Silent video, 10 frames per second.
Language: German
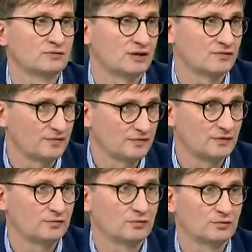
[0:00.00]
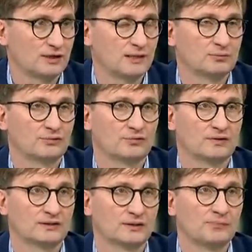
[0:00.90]
weil es Waffenlieferungen gab und so
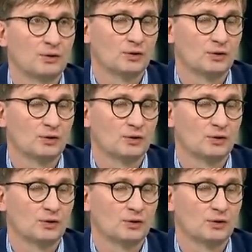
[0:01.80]
weiter.